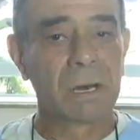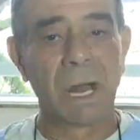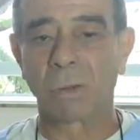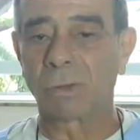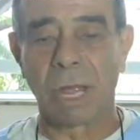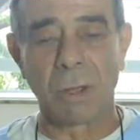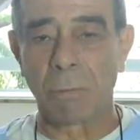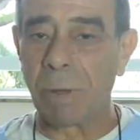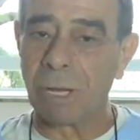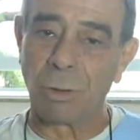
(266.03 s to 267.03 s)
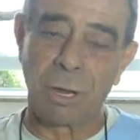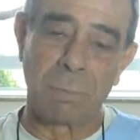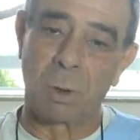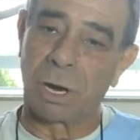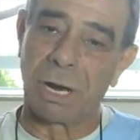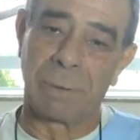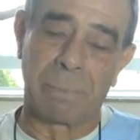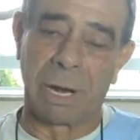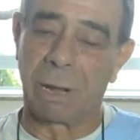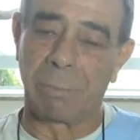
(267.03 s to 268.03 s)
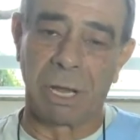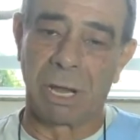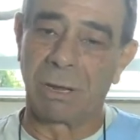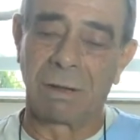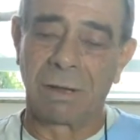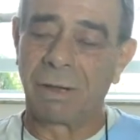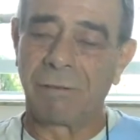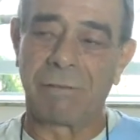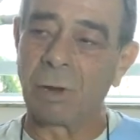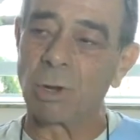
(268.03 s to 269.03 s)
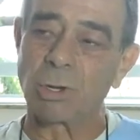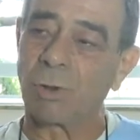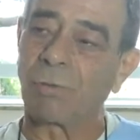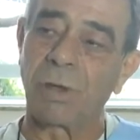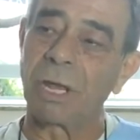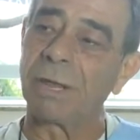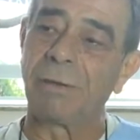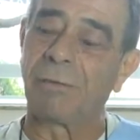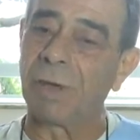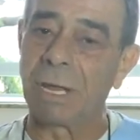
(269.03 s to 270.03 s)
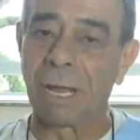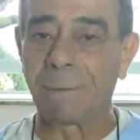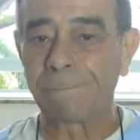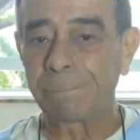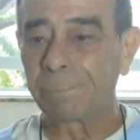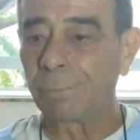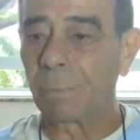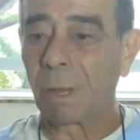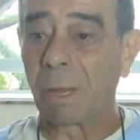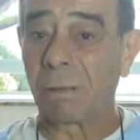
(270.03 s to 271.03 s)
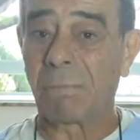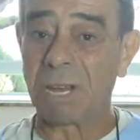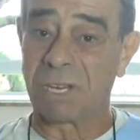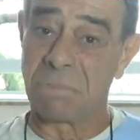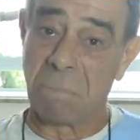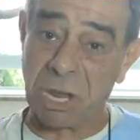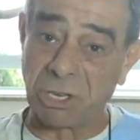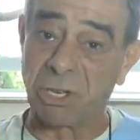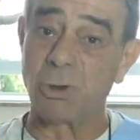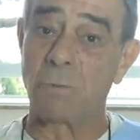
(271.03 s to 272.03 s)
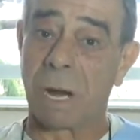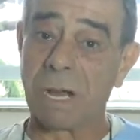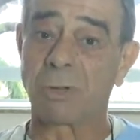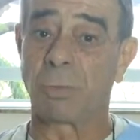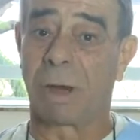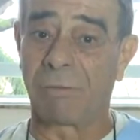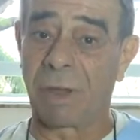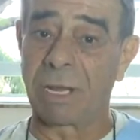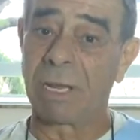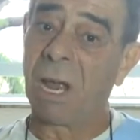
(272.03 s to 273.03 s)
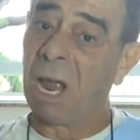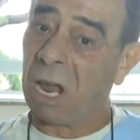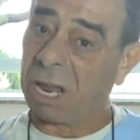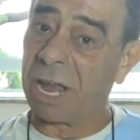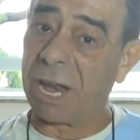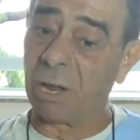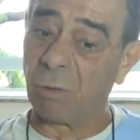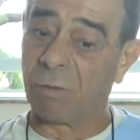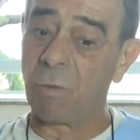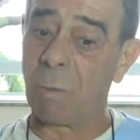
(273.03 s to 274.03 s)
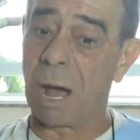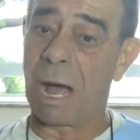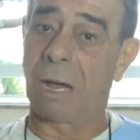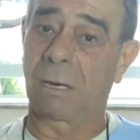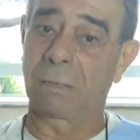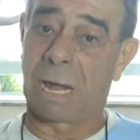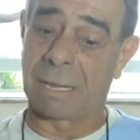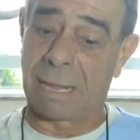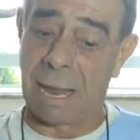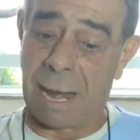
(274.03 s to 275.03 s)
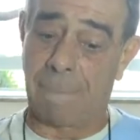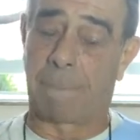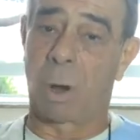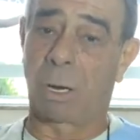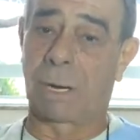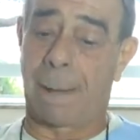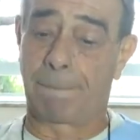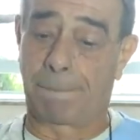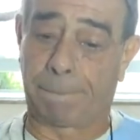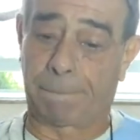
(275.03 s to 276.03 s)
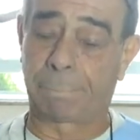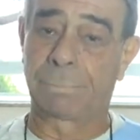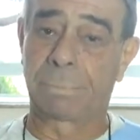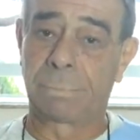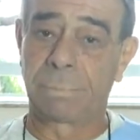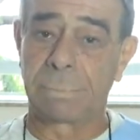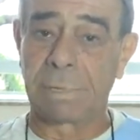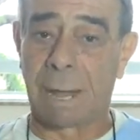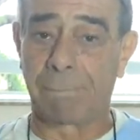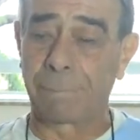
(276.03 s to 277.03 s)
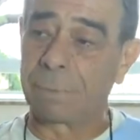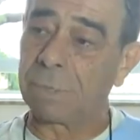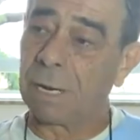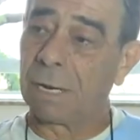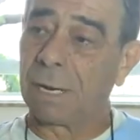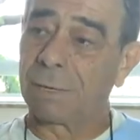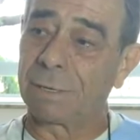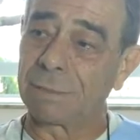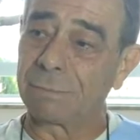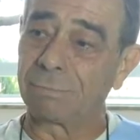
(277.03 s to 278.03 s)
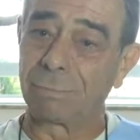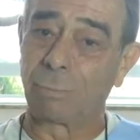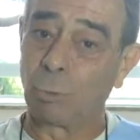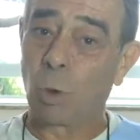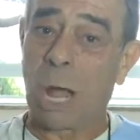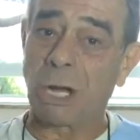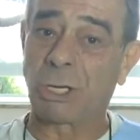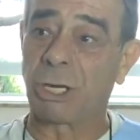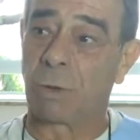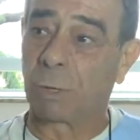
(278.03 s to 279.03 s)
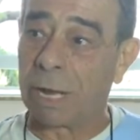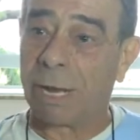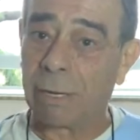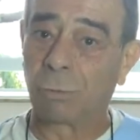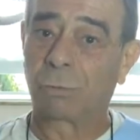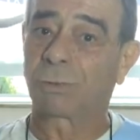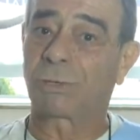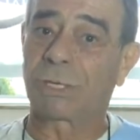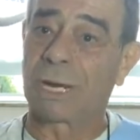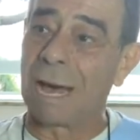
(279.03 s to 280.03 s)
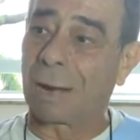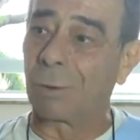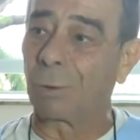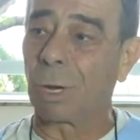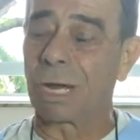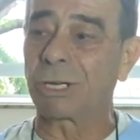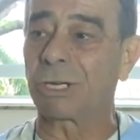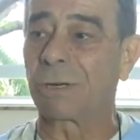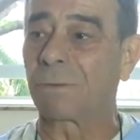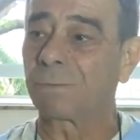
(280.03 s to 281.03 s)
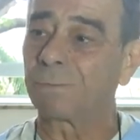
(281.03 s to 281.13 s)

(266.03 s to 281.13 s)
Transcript: Não tenho medo de morrer pela minha filosofia de vida, mas imbecil mais uma vez, querendo fumar até na porta, na, na, no caixão, querendo um cigarro no caixão.